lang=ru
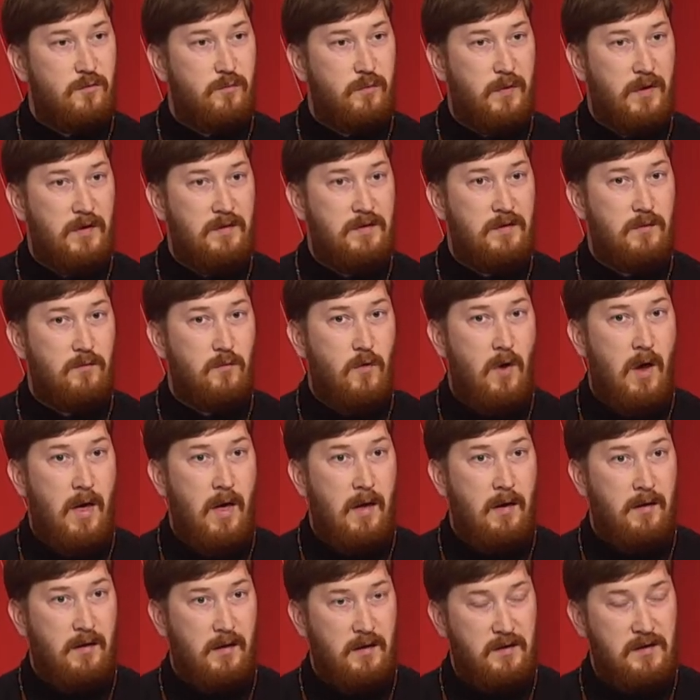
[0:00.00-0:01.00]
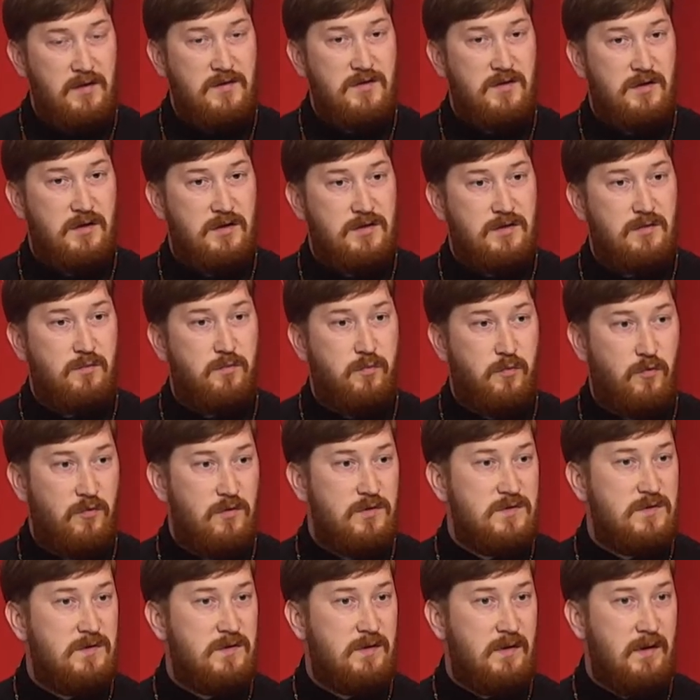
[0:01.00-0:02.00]
Поэтому, конечно же,
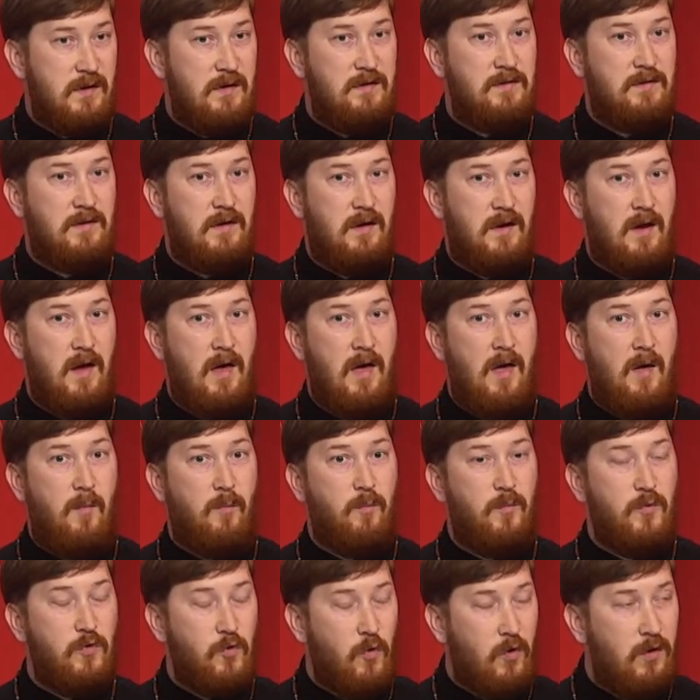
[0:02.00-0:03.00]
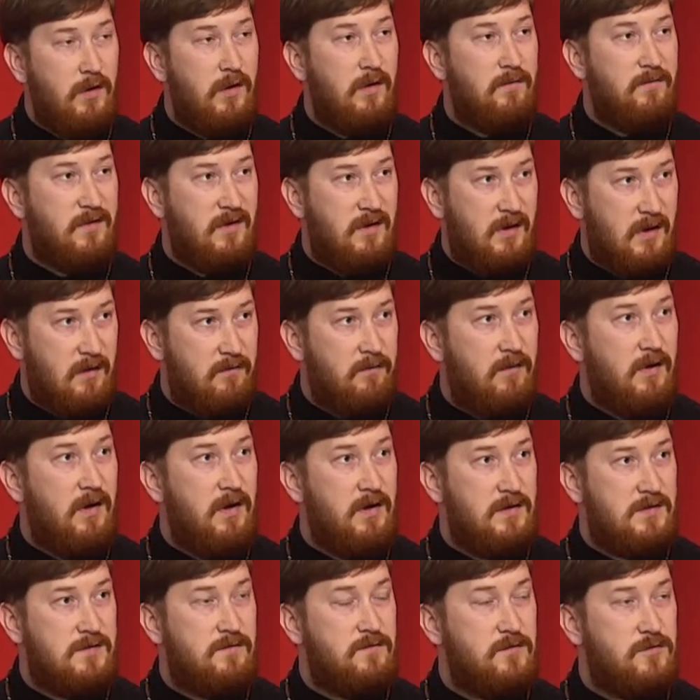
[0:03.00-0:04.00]
пост – это
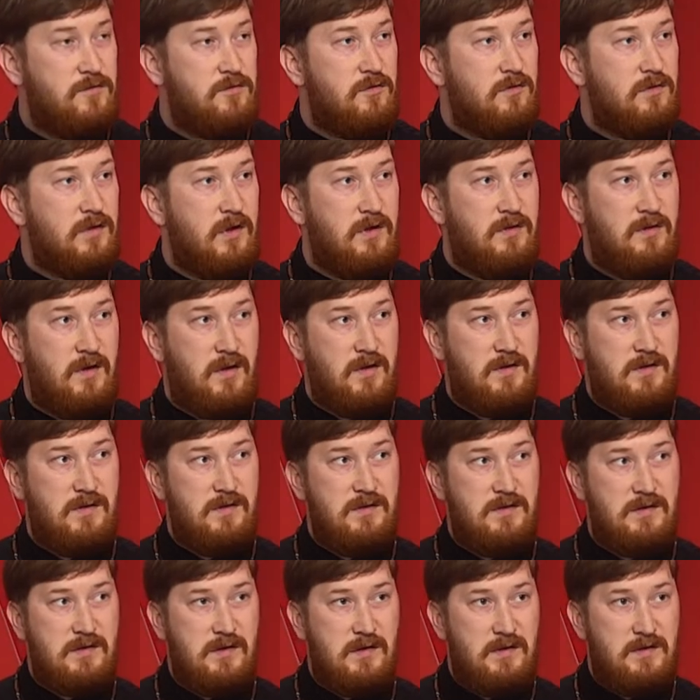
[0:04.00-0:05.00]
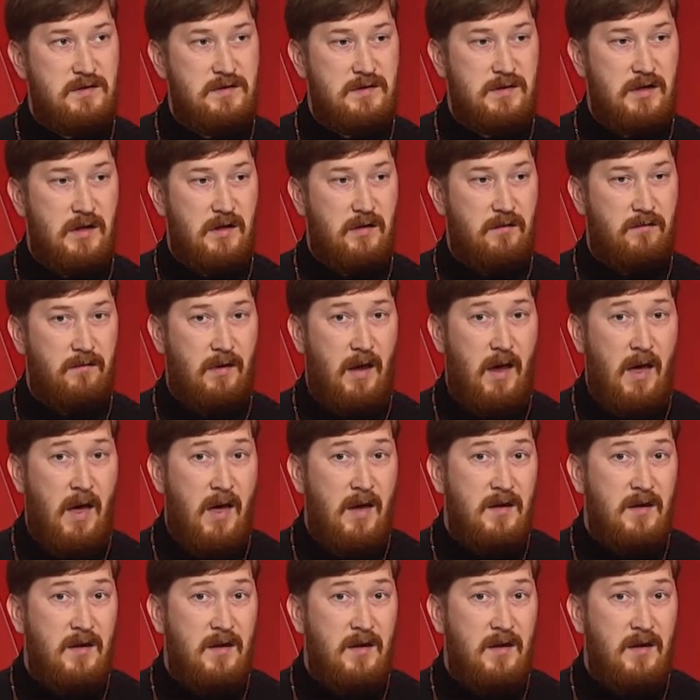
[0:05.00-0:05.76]
многовековая священная традиция церкви.